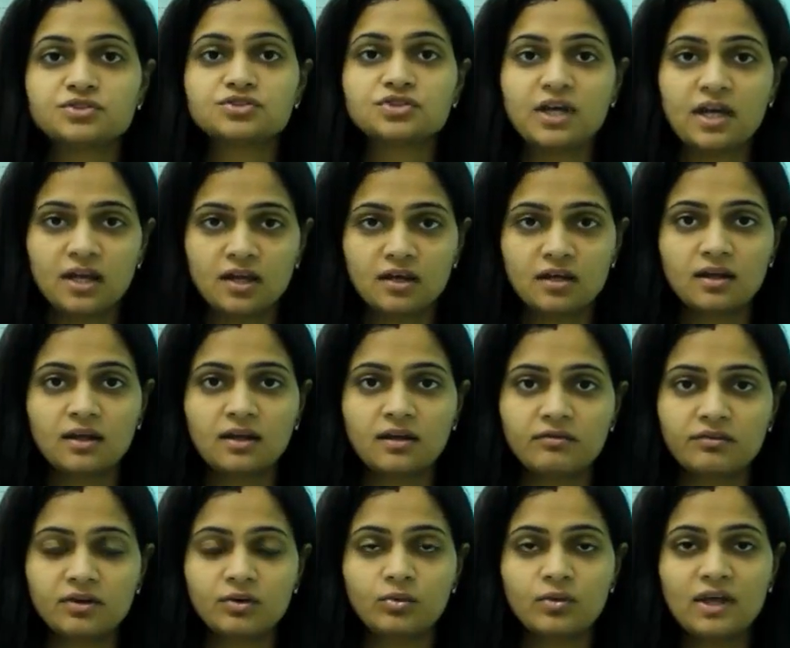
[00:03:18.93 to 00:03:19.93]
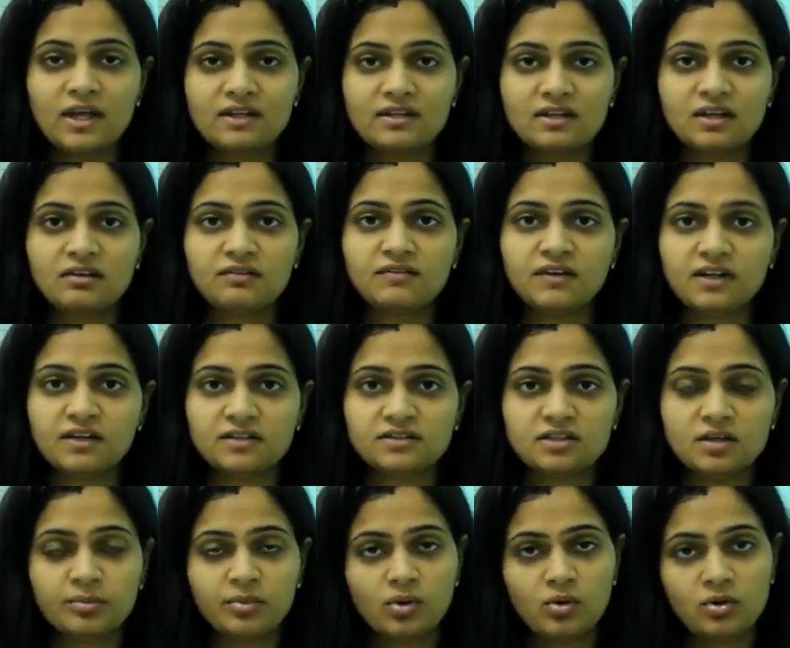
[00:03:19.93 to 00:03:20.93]
चाइना या फिर कोई ऐसी इन्फेक्टेड
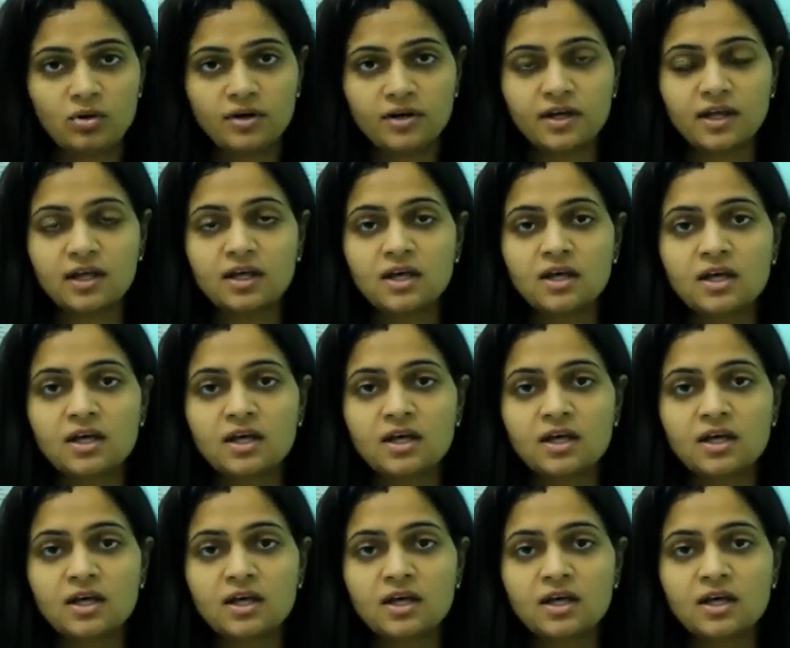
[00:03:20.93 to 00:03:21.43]
जहाँ पे ऑलरेडी